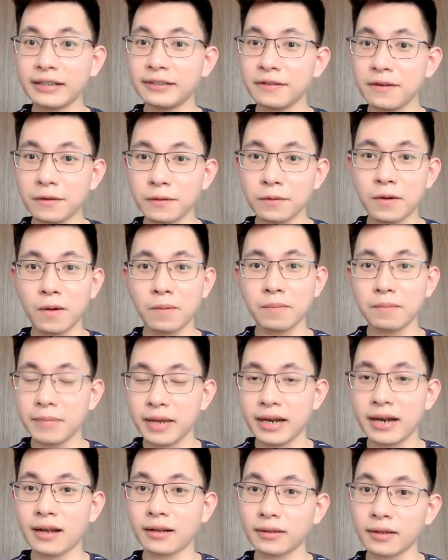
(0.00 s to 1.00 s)
trước đúng không mị
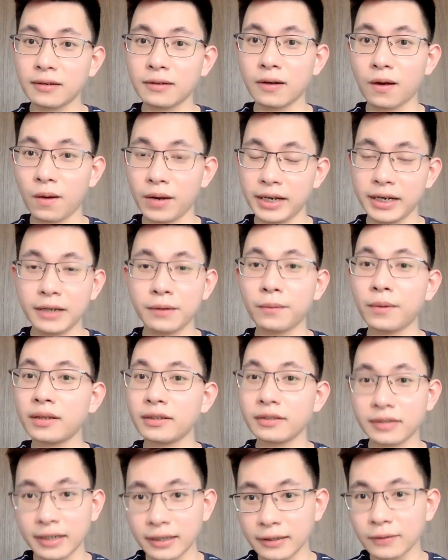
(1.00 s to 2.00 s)
đã từng có ý định quyên
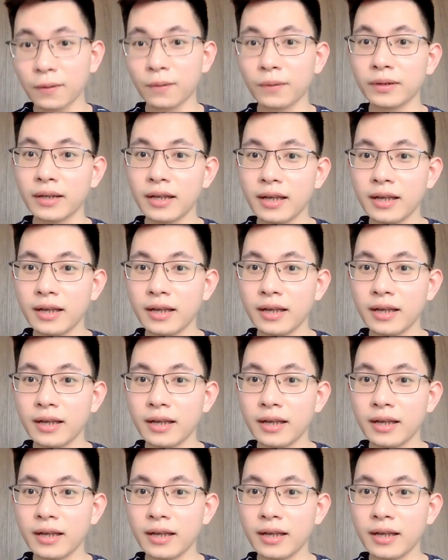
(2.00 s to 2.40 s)
sinh rồi